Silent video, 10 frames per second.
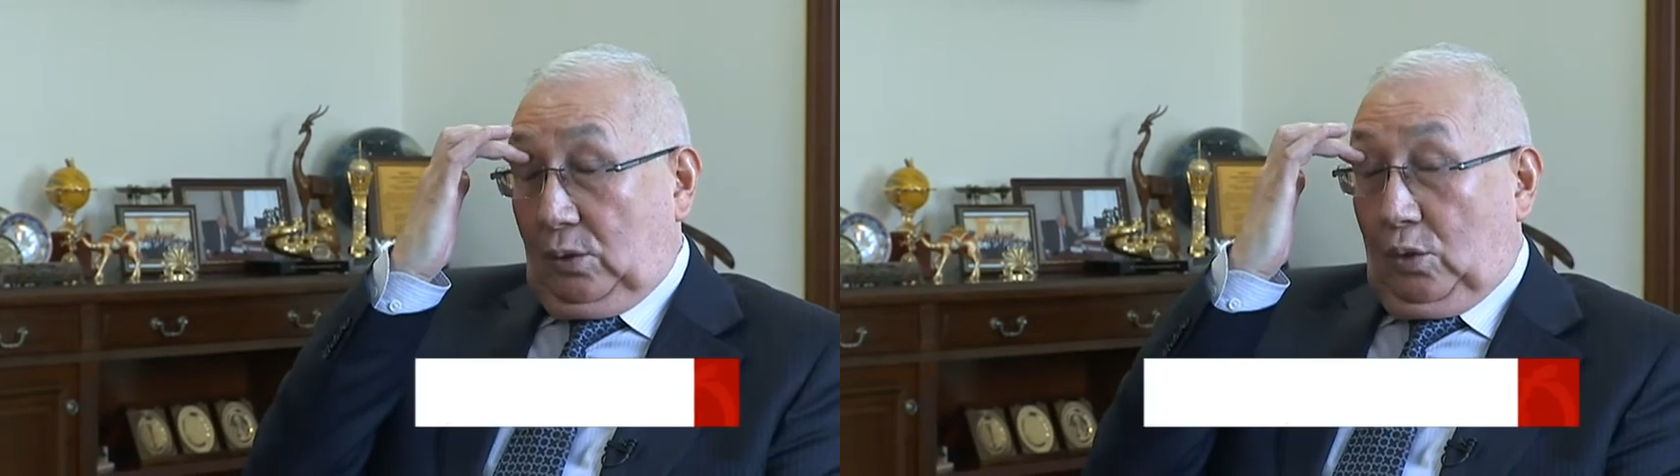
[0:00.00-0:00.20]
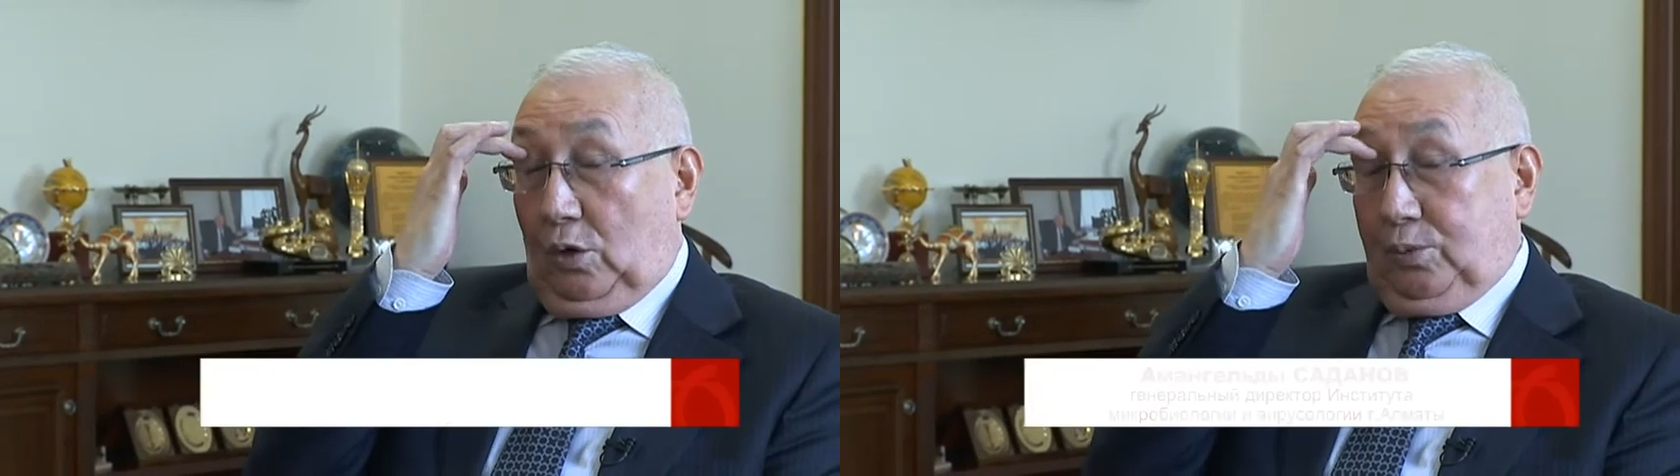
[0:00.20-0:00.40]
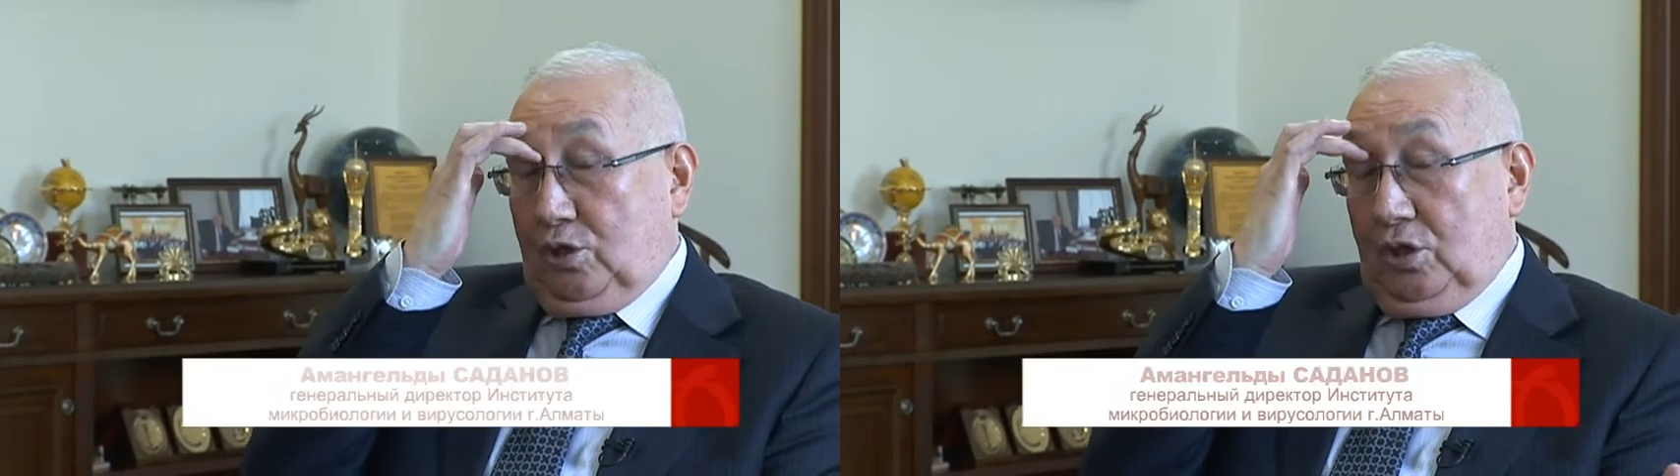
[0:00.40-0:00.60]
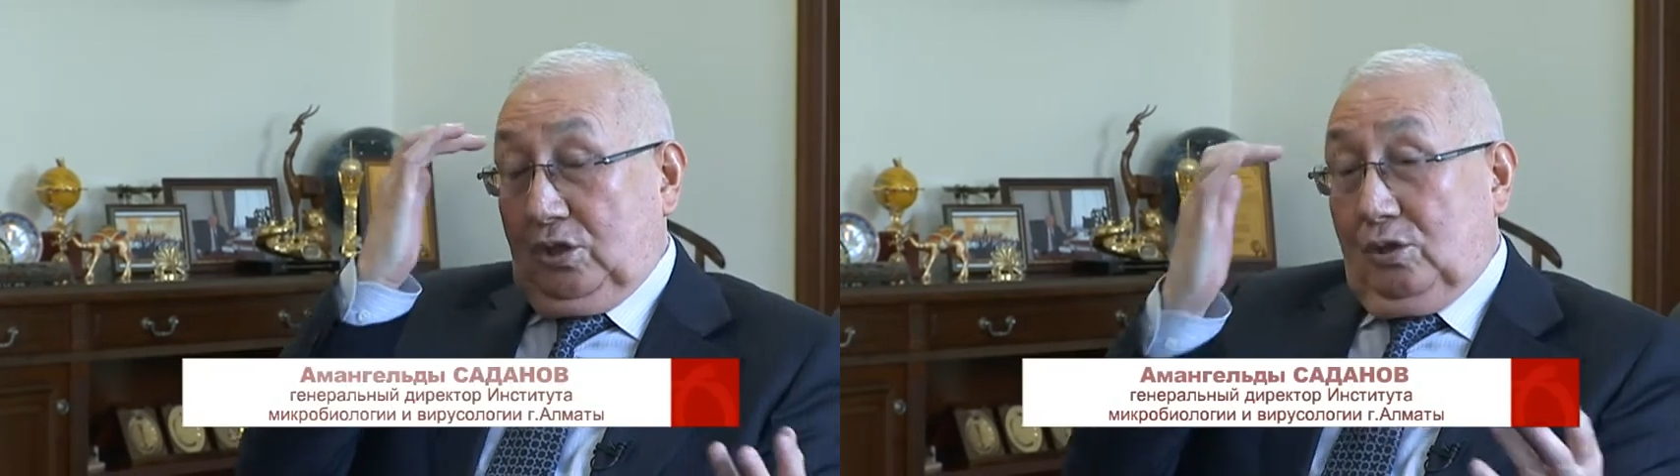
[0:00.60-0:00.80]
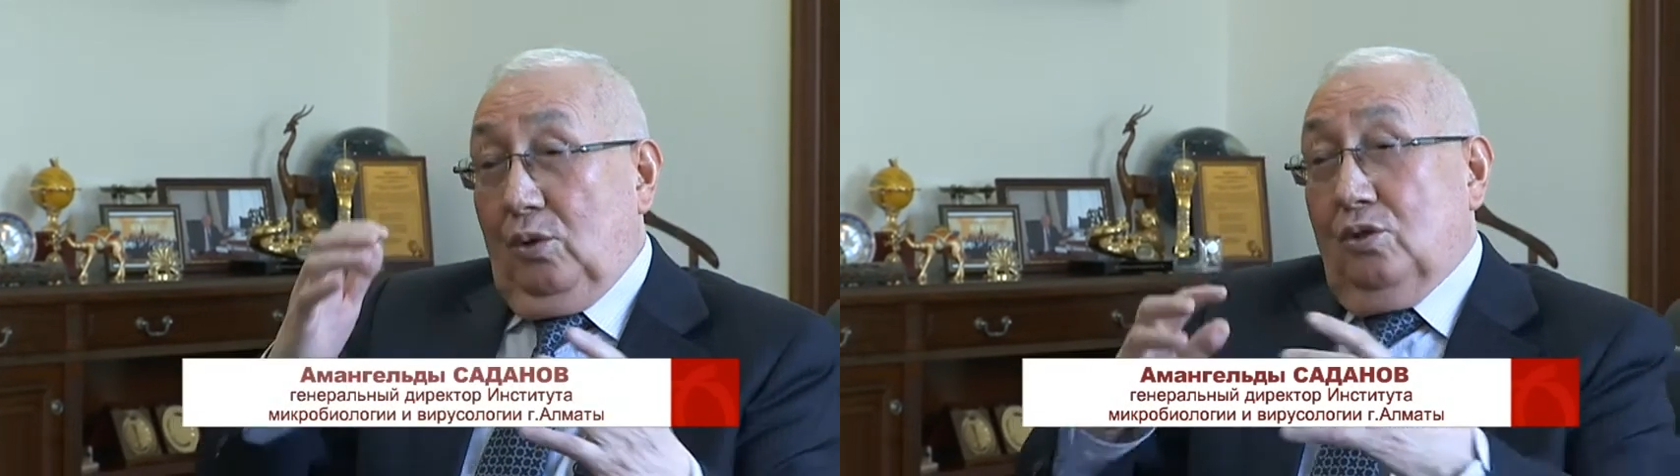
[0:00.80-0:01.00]
общее
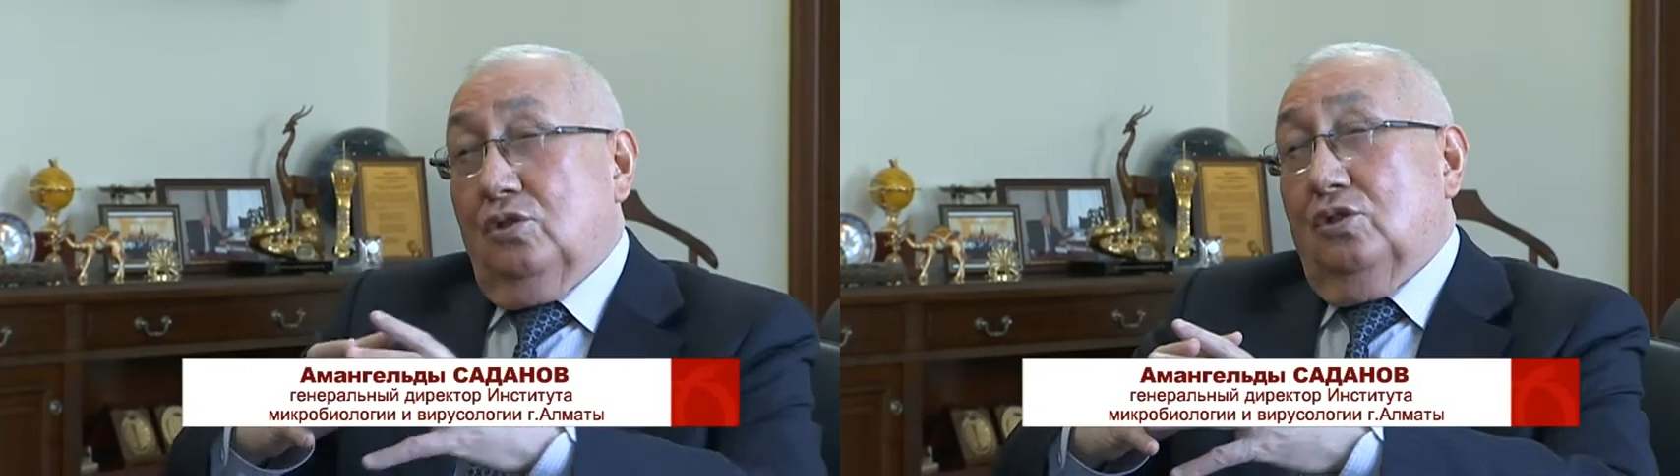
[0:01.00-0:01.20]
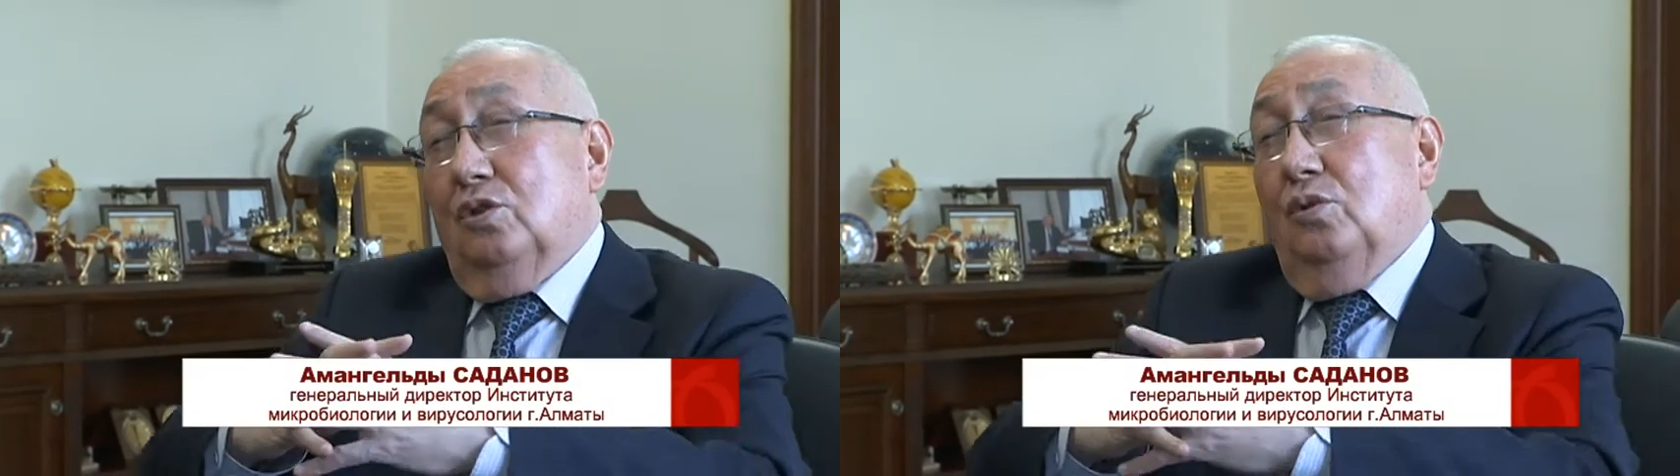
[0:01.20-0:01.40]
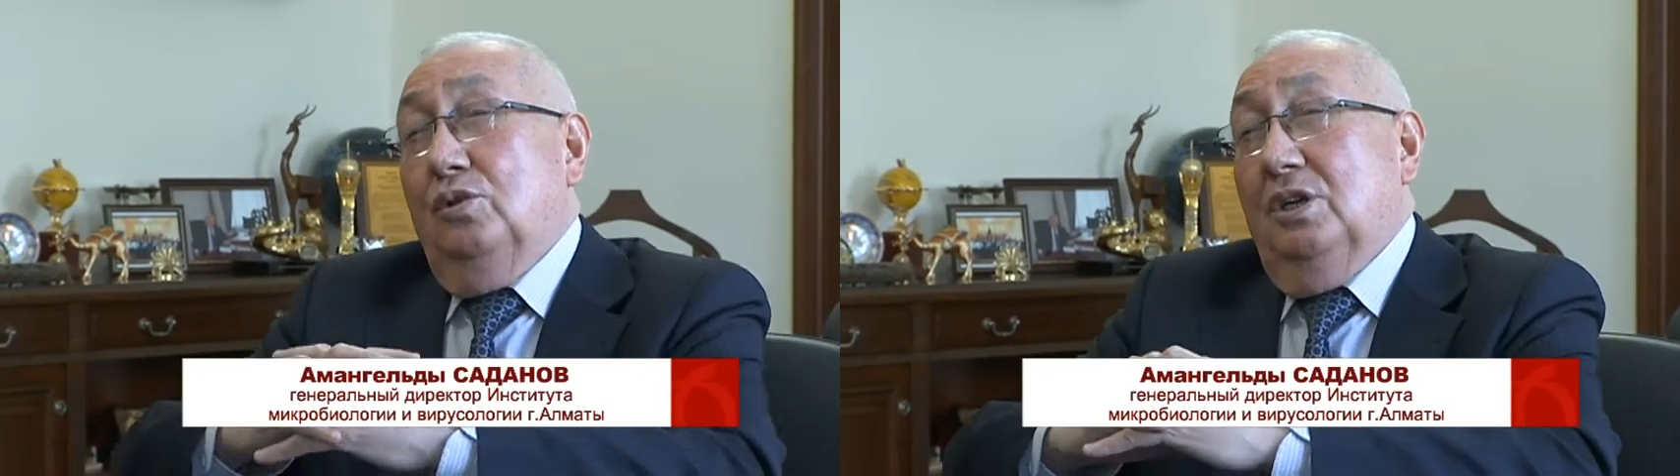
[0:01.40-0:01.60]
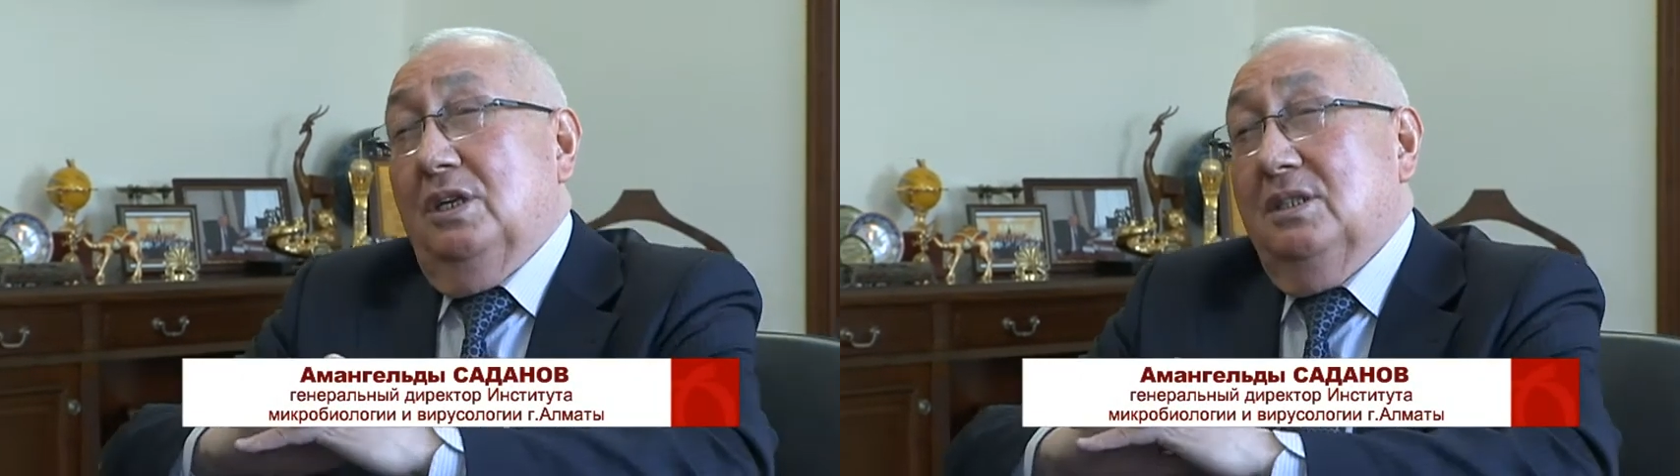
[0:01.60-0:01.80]
сложенство у них,